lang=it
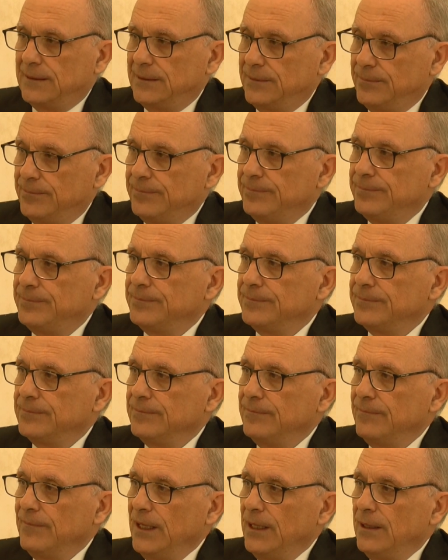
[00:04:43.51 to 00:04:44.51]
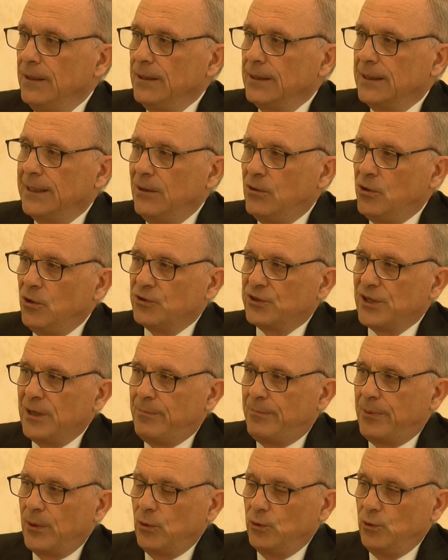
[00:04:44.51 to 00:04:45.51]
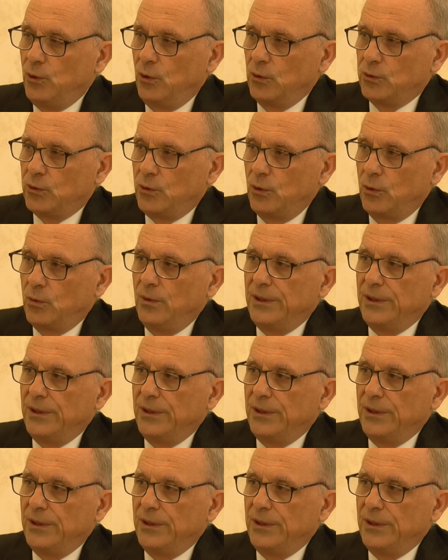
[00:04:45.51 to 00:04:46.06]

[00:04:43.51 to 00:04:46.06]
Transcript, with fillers: Certo. Che cosa ha prodotto